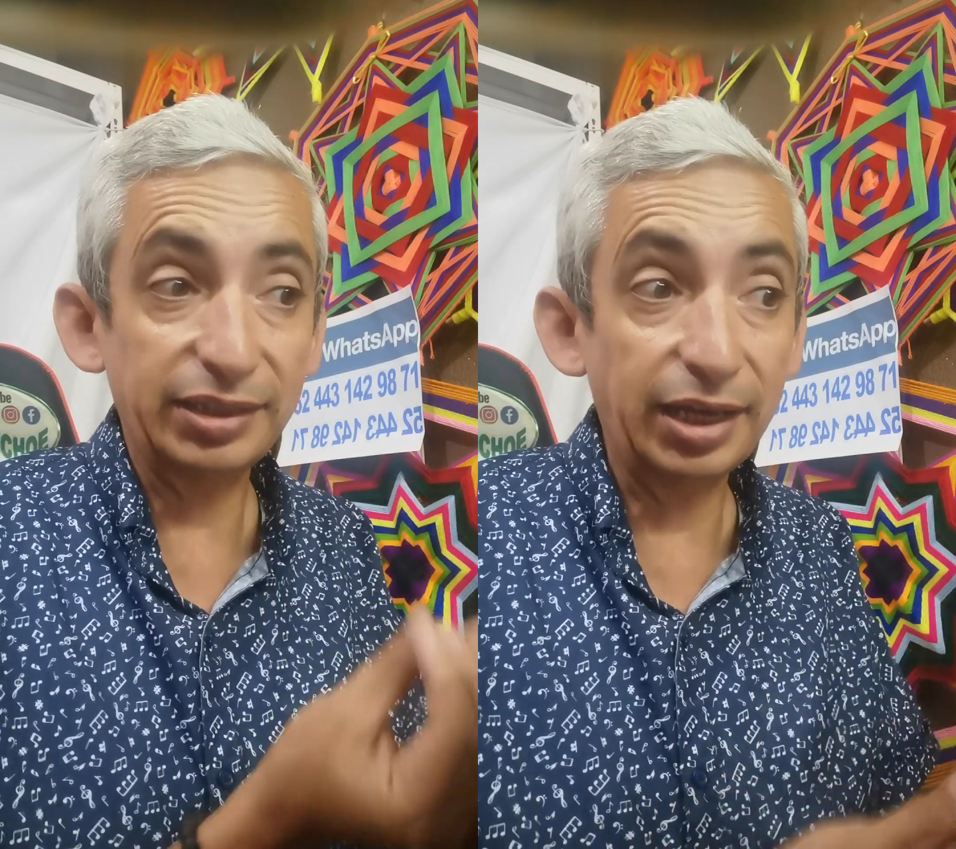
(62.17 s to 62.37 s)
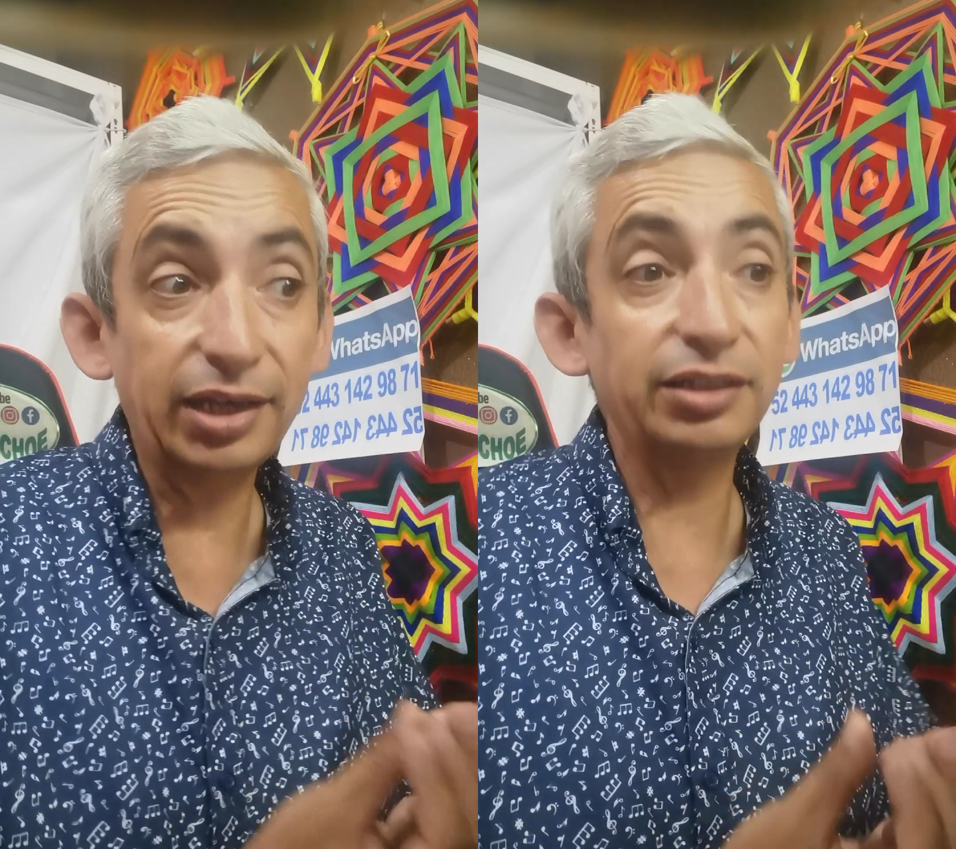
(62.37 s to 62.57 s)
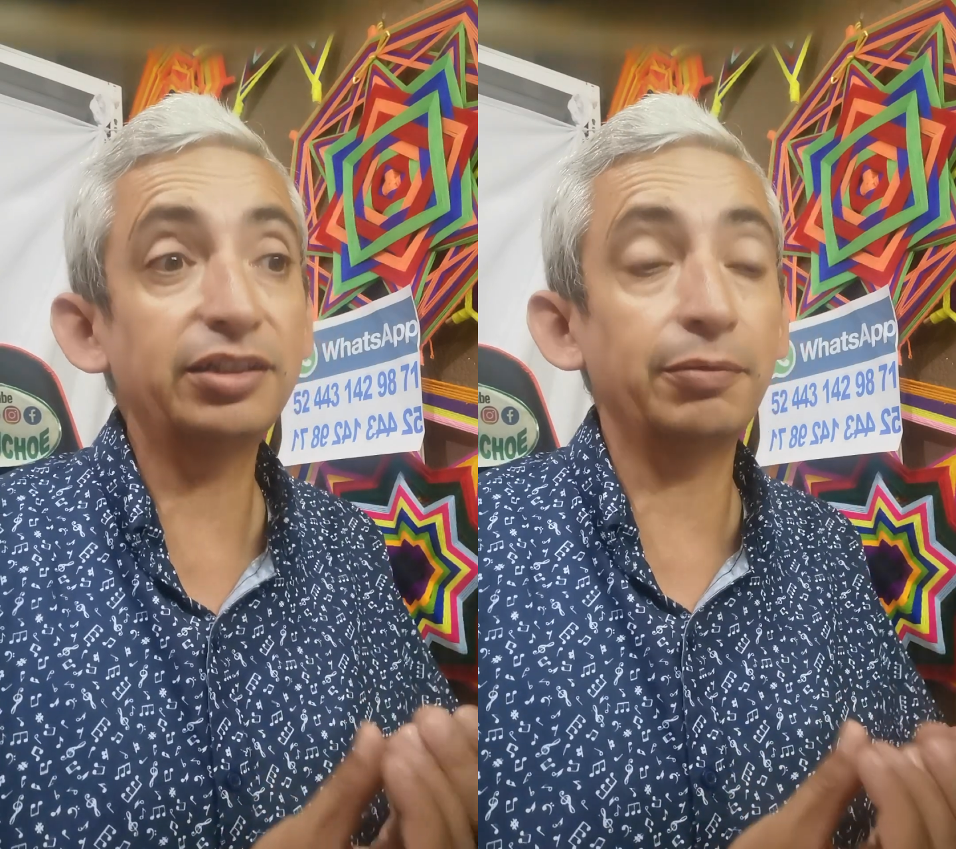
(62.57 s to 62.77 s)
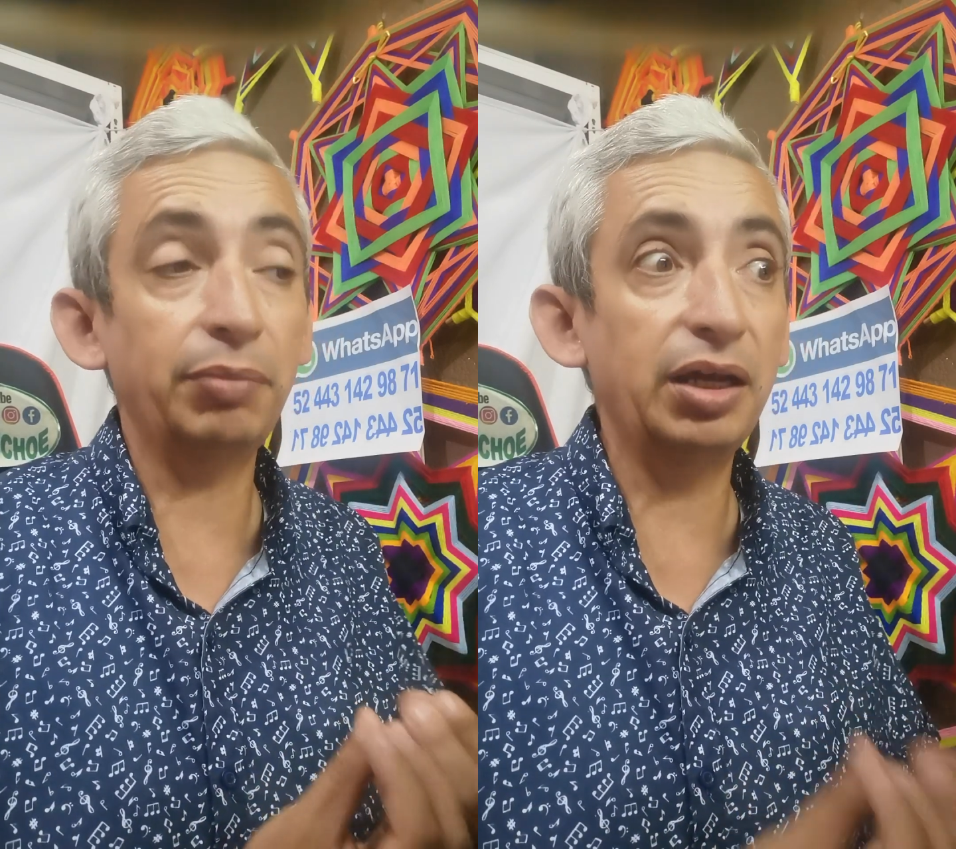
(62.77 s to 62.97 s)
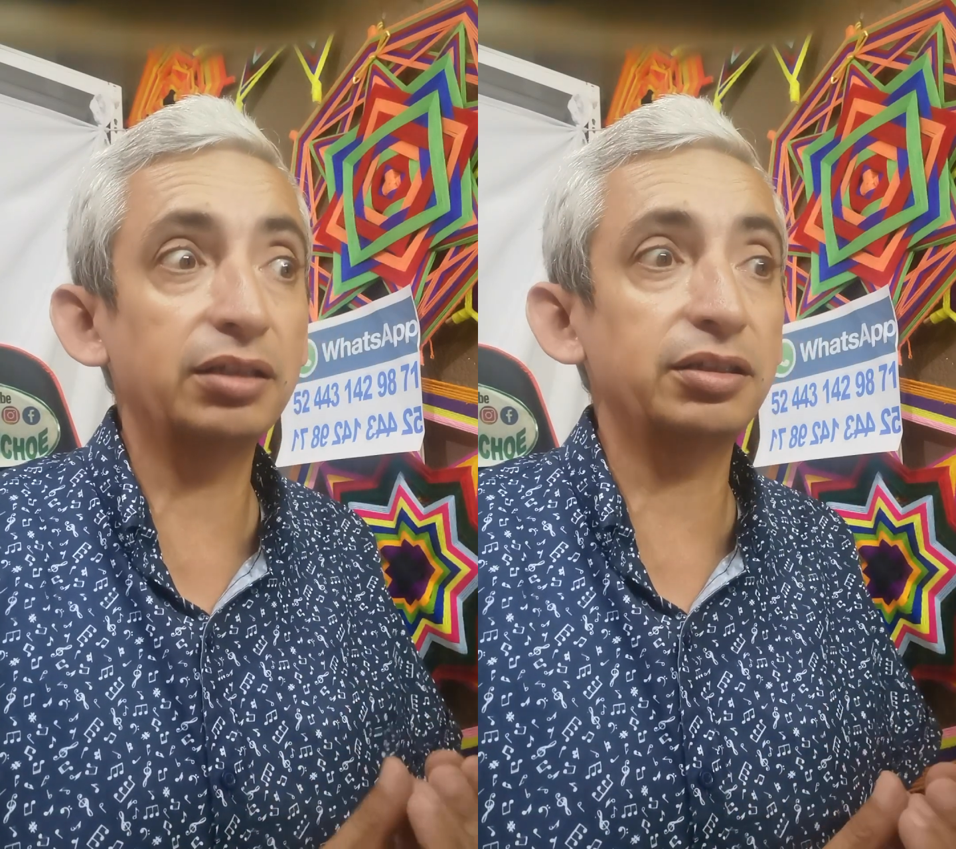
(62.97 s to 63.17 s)
atacan
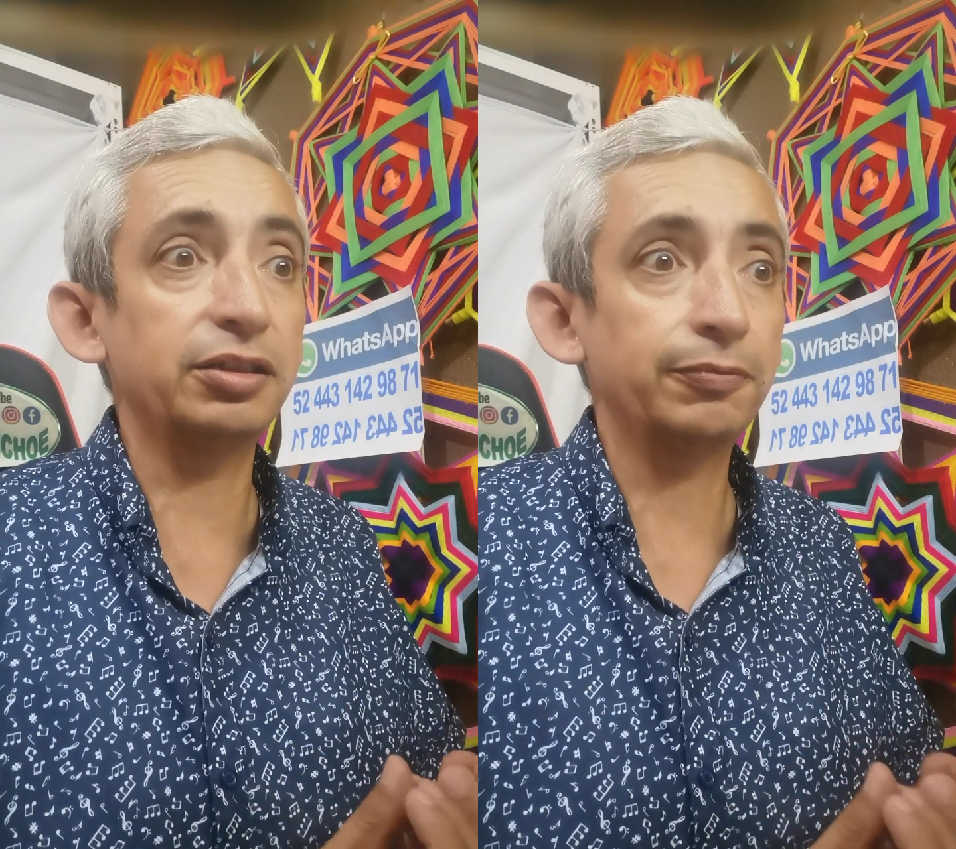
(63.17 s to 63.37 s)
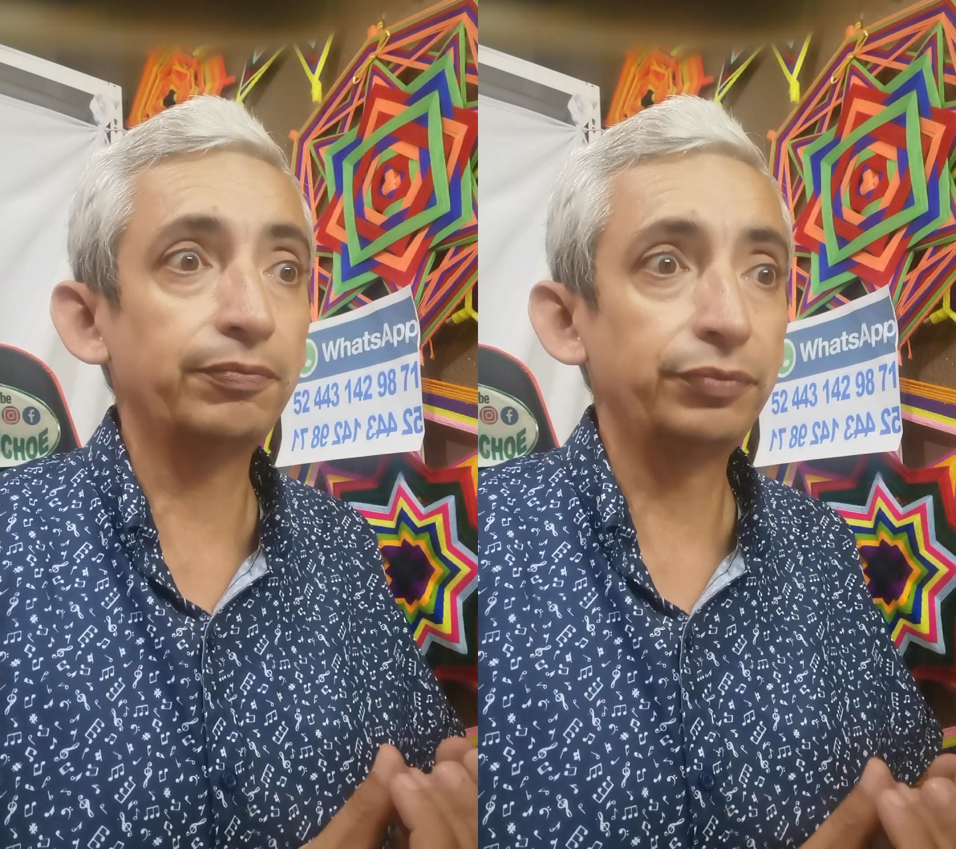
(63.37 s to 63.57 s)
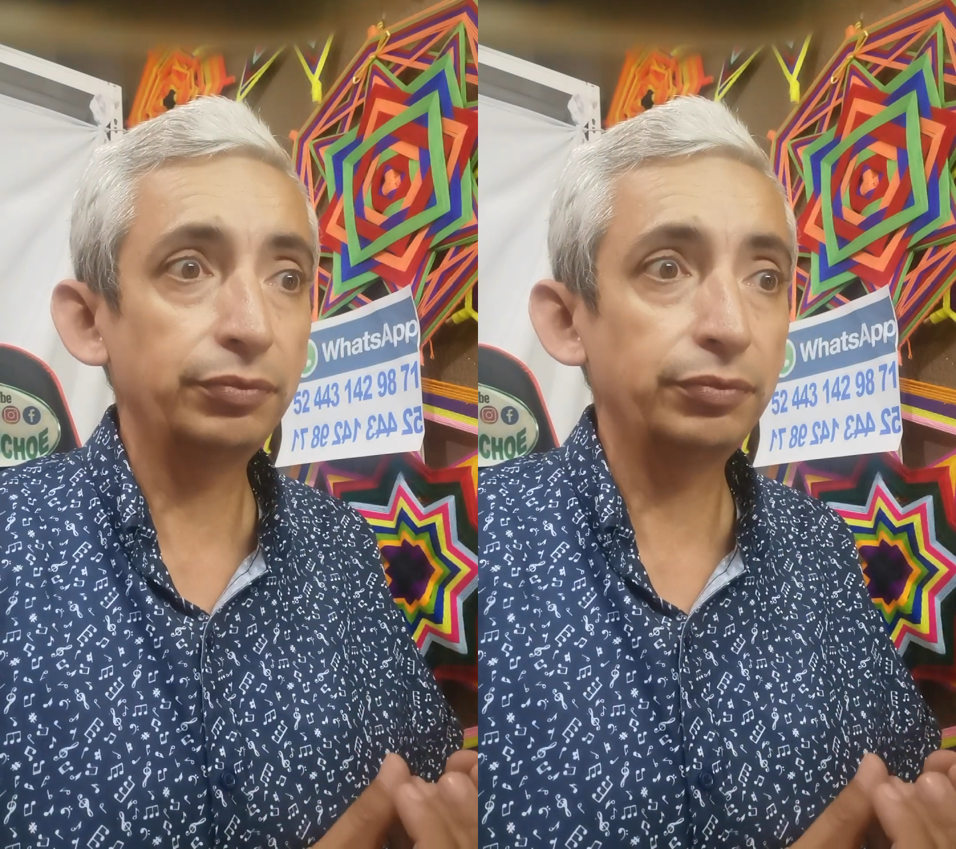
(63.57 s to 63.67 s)
esa parte.